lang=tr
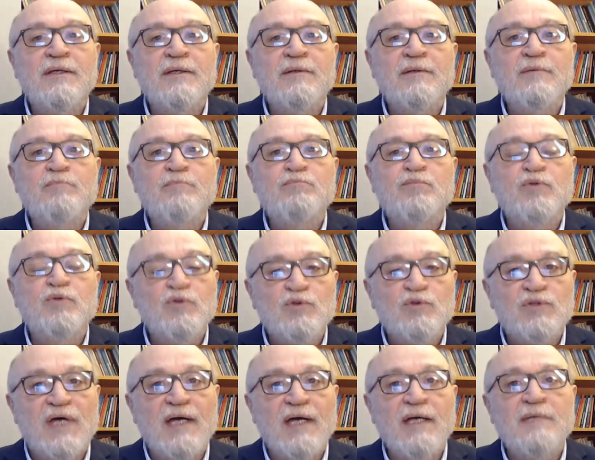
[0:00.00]

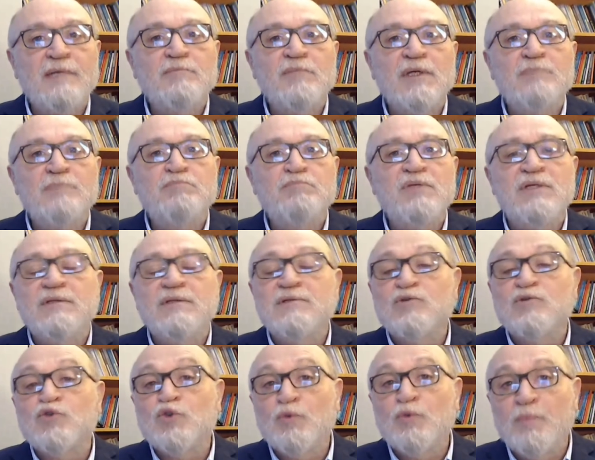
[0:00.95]
bunu da bir
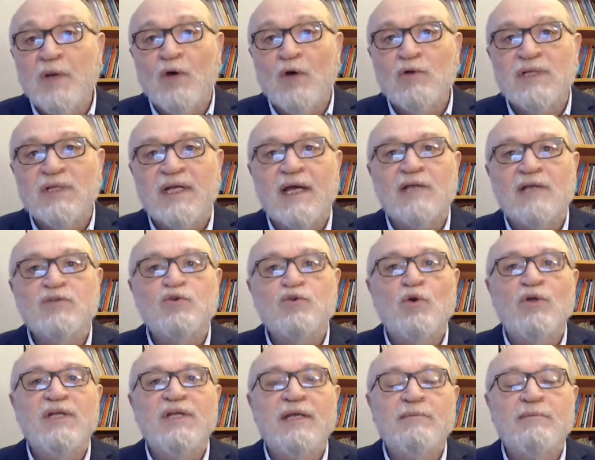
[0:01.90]
şüphe olarak
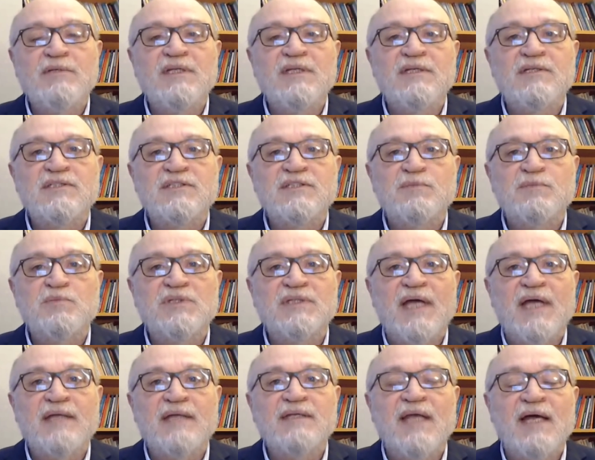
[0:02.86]
söyleyebiliriz
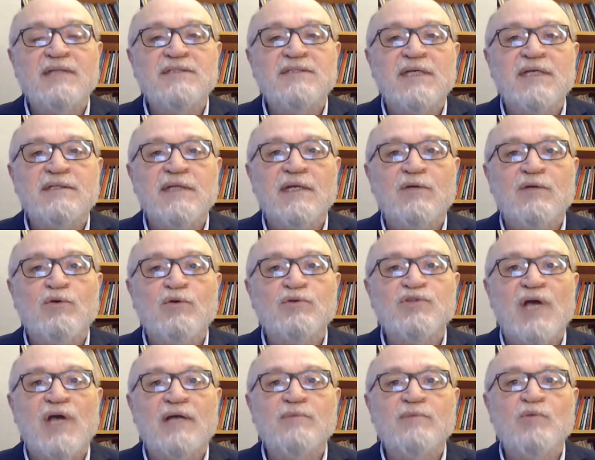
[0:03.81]
şimdiden. Gerçekten
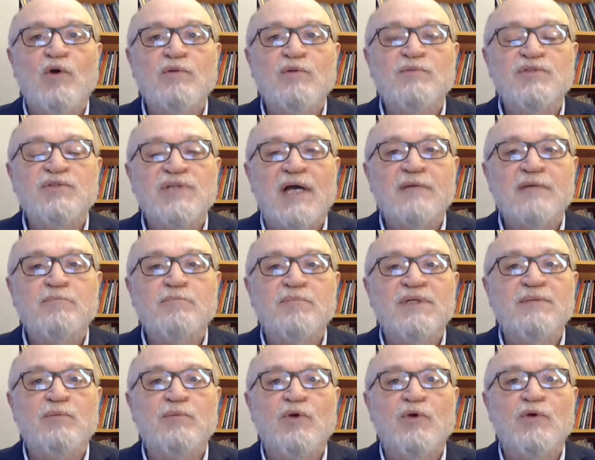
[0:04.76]
olacak mı olmayacak mı
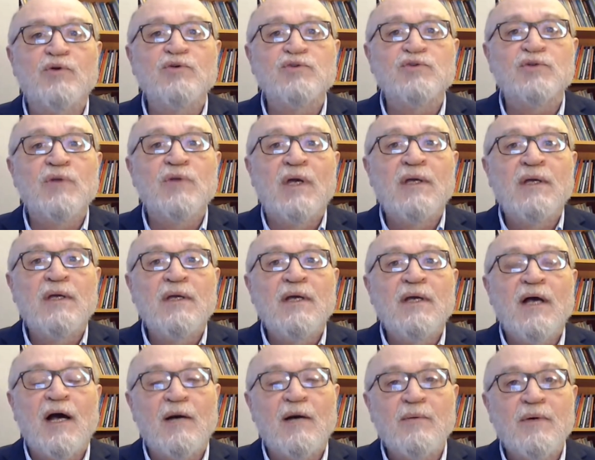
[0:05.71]
bilmiyoruz.
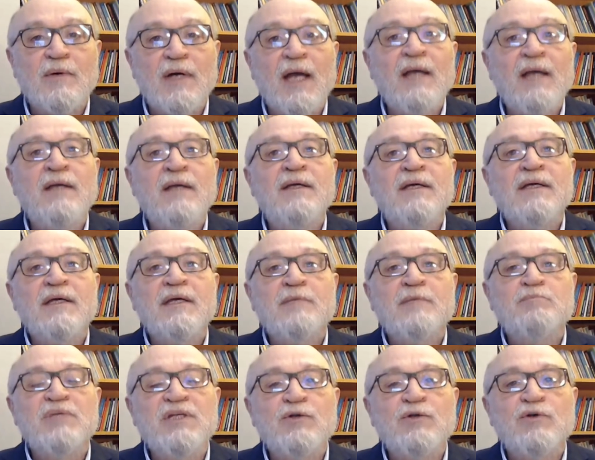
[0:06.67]
Ama
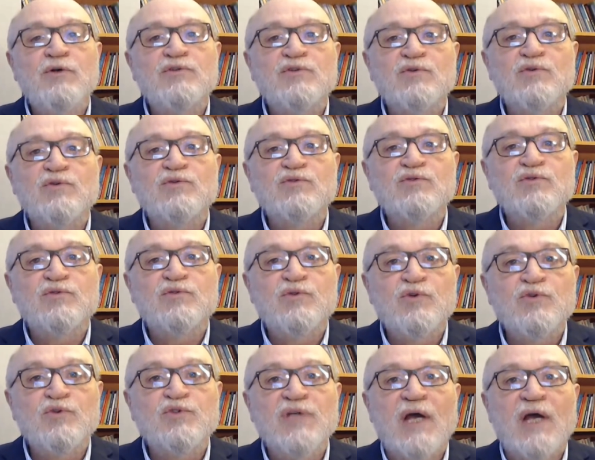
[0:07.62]
biliyorsunuz
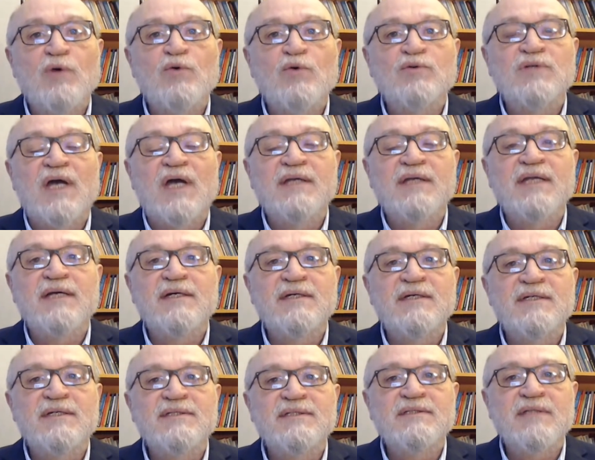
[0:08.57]
Rusya-Ukrayna
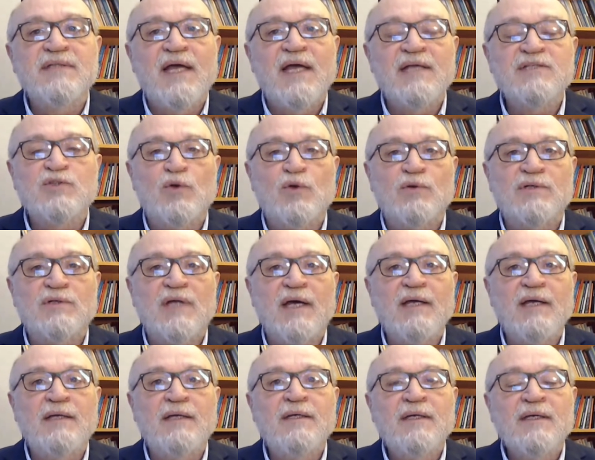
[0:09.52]
krizinden
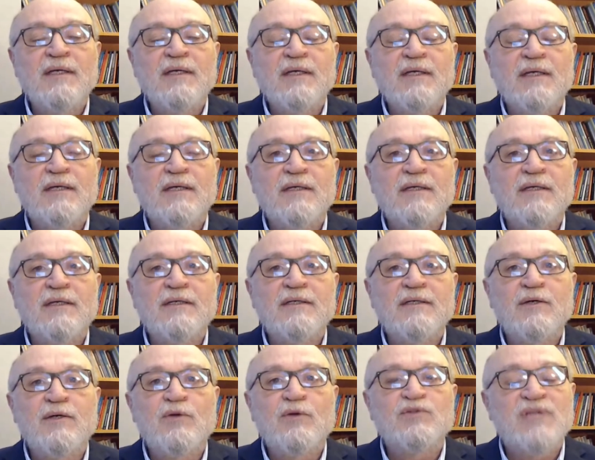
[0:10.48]
sonra e,
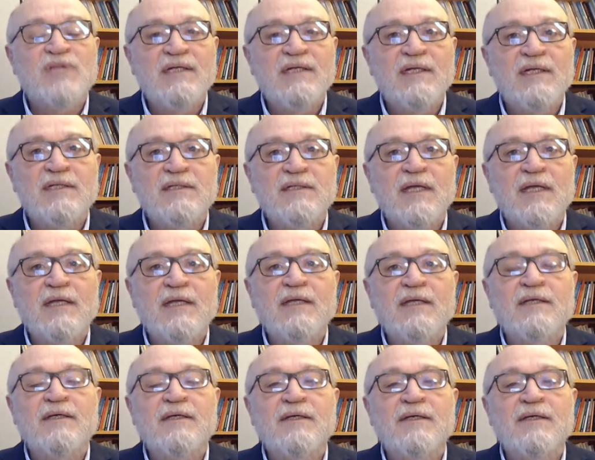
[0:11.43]
özellikle e,